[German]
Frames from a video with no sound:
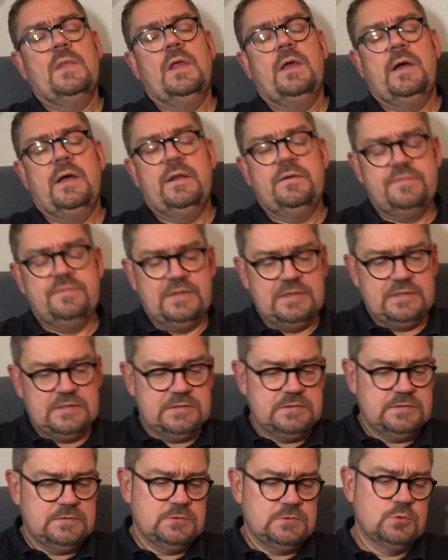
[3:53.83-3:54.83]
Einfach,
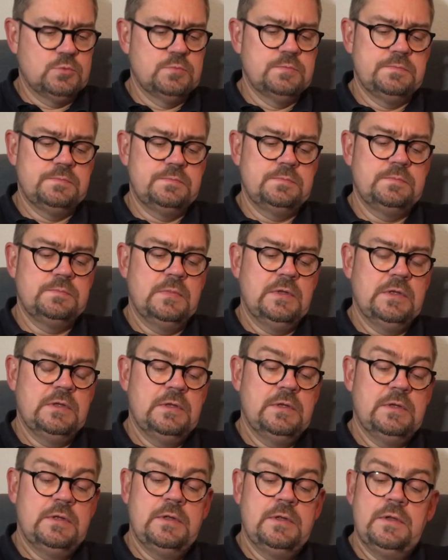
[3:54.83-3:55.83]
um
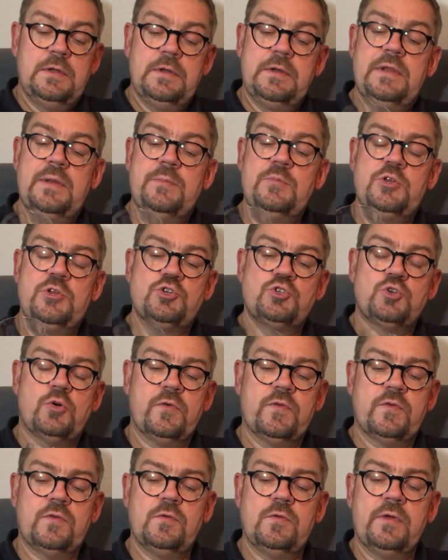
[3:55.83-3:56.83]
dem die
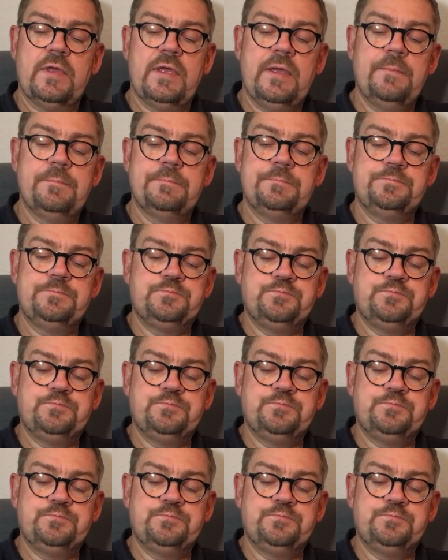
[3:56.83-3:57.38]
Chance zu geben,